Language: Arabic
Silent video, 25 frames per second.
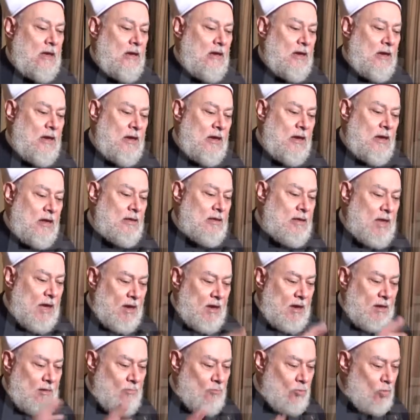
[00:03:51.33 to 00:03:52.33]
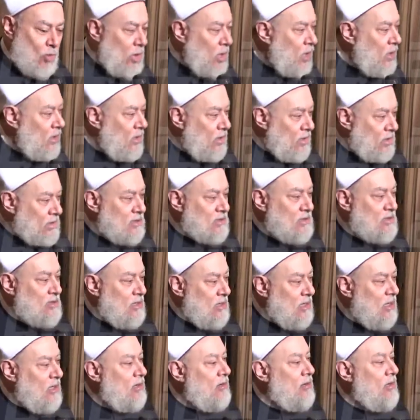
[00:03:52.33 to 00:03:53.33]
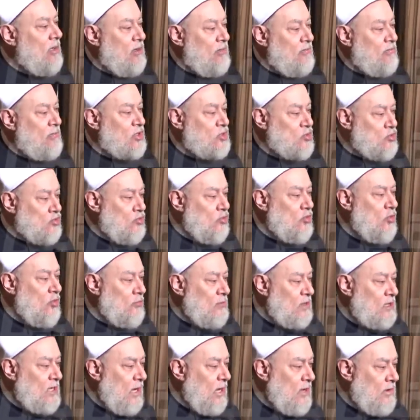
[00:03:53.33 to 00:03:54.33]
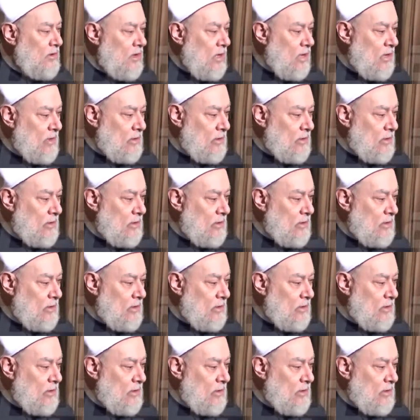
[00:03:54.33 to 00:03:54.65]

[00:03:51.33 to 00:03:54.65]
آه، ده ملخص المشروع بتاع النهارده